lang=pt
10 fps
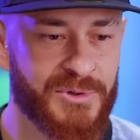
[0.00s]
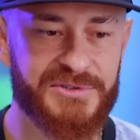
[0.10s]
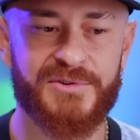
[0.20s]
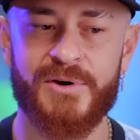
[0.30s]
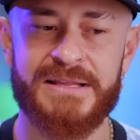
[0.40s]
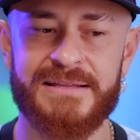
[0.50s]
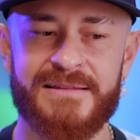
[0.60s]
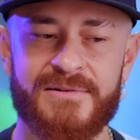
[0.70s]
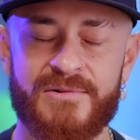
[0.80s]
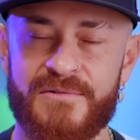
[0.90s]
muito doida,
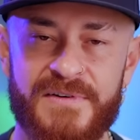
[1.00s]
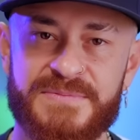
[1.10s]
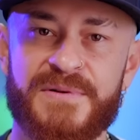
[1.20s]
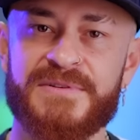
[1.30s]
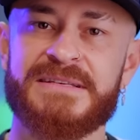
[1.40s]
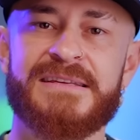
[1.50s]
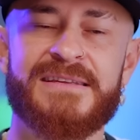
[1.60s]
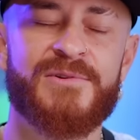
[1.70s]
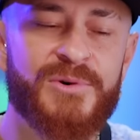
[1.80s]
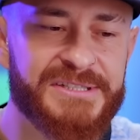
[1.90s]
então confesso para vocês
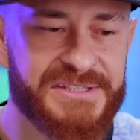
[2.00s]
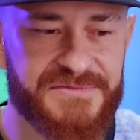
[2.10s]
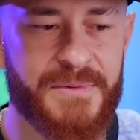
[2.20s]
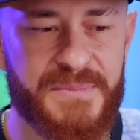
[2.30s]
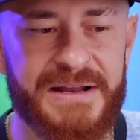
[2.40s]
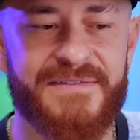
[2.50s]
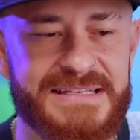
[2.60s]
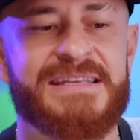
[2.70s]
que hoje foi a primeira vez